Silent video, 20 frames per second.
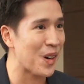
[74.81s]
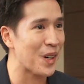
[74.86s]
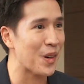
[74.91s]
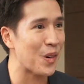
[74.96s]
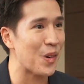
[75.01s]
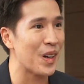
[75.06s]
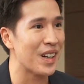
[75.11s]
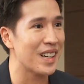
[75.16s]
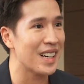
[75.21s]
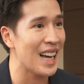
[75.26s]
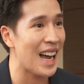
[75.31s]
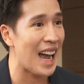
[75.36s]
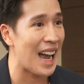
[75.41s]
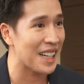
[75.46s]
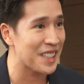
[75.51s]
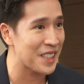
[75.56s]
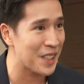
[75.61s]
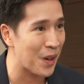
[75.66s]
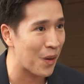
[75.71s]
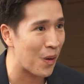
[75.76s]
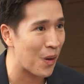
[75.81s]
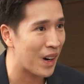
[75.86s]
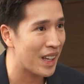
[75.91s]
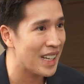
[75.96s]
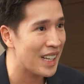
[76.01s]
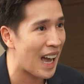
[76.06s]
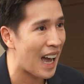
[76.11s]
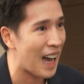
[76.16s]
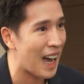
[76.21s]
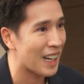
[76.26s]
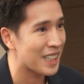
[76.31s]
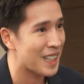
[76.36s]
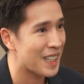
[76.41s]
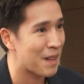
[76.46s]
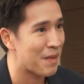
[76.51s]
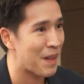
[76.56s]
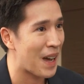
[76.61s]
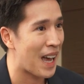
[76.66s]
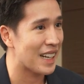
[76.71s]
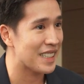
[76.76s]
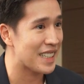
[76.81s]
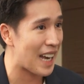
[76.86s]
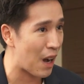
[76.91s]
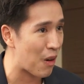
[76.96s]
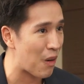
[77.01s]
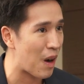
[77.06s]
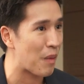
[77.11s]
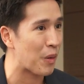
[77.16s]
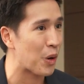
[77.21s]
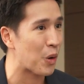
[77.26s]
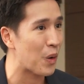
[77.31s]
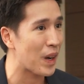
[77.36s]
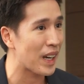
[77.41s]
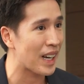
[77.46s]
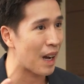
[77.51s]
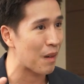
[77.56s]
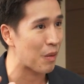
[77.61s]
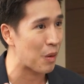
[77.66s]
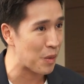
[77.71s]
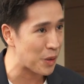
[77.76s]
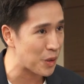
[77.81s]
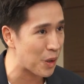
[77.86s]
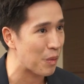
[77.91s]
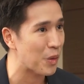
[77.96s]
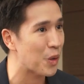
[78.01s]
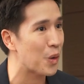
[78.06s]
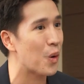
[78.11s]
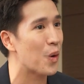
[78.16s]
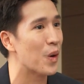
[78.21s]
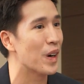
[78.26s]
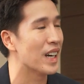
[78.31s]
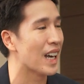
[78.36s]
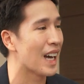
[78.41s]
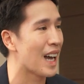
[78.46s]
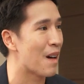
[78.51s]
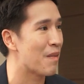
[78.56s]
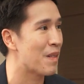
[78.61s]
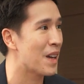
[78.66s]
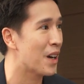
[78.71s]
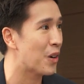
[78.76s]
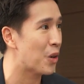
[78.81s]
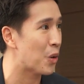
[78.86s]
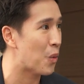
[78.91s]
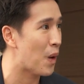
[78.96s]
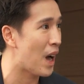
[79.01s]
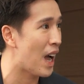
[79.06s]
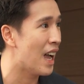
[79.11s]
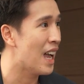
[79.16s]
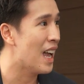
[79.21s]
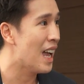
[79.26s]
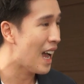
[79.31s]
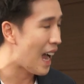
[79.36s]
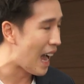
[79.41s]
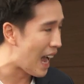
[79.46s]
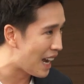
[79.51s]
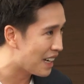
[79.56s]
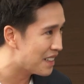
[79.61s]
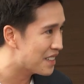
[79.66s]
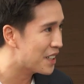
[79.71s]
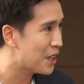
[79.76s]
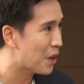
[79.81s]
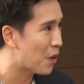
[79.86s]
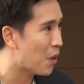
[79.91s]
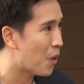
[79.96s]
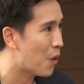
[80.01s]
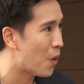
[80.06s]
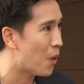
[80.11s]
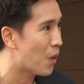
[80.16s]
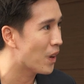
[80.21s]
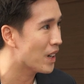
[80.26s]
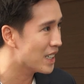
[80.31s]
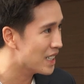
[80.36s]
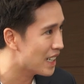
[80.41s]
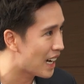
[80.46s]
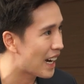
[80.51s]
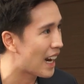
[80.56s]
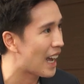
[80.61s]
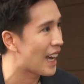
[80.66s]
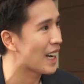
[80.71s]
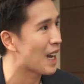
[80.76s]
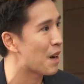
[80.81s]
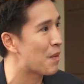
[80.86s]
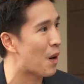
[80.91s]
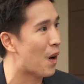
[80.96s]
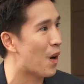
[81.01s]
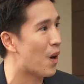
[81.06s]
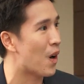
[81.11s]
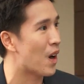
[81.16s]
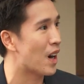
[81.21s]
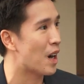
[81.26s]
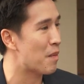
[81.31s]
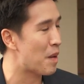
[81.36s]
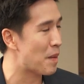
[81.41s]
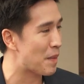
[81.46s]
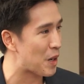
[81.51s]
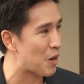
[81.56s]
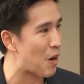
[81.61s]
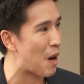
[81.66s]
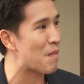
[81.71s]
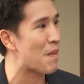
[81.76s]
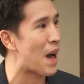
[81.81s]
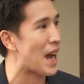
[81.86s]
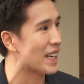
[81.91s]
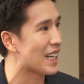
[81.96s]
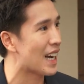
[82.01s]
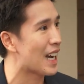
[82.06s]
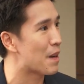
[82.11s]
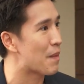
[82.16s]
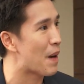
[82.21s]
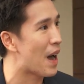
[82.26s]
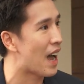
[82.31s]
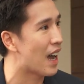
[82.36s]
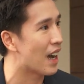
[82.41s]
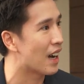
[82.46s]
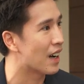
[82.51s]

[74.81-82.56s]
วนคุยเรื่อง ICO และอยากจะมาแชร์ความรู้ให้กับคุณผู้ชมทุกคนนะครับได้รู้ว่า ICO คืออะไรครับผอแล้วมันมีความหมายยังไงบ้าง